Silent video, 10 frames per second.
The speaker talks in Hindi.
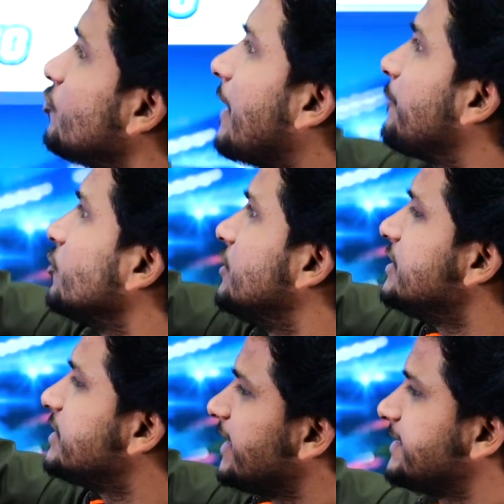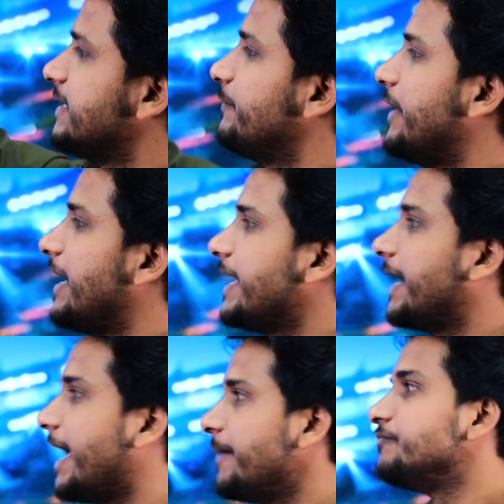तो आपको तीसरे स्टेप पे आ
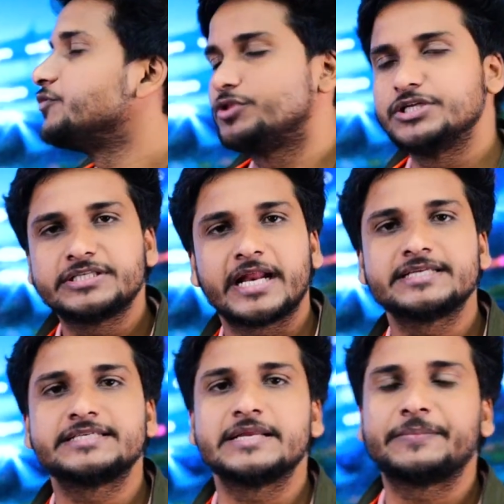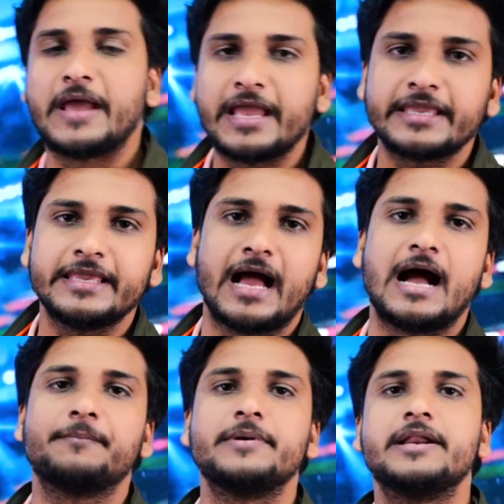जाना है तो तीसरा स्टेप है कि
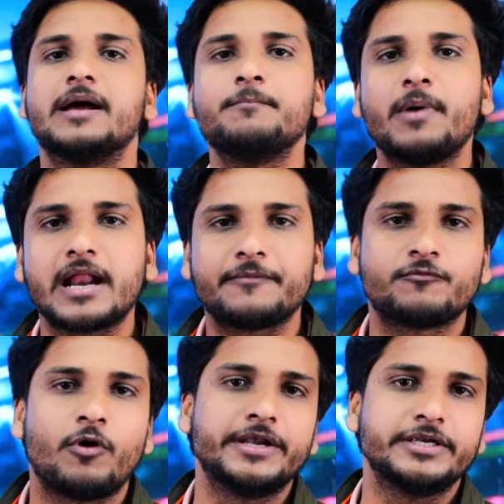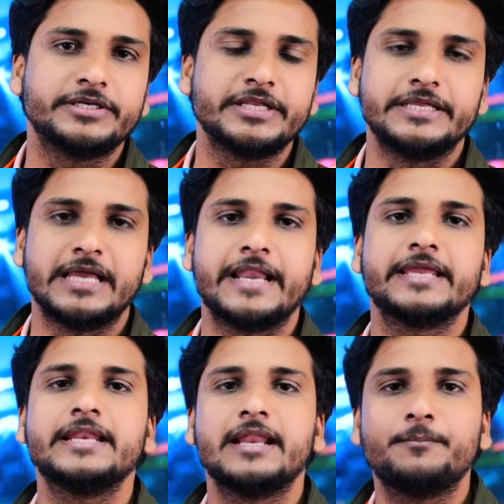आप नंबर ऑफ क्वांटिटी
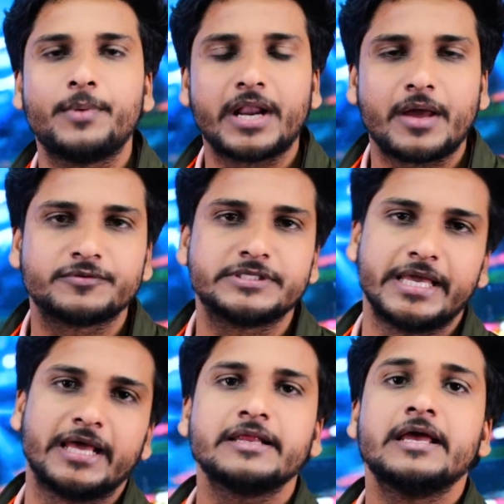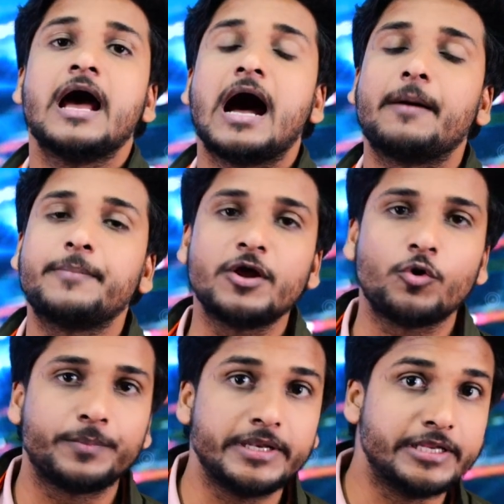यानी कि नंबर ऑफ शेयर अपने
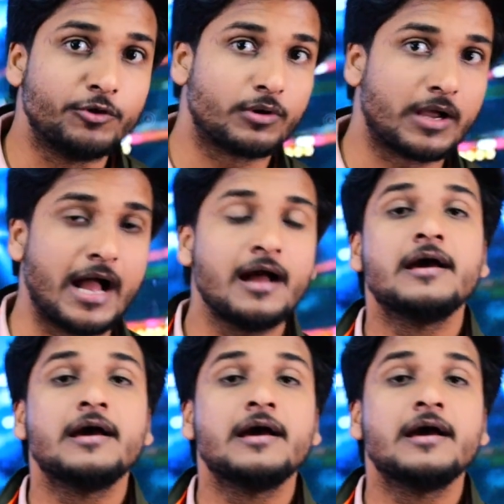ओपिनियन का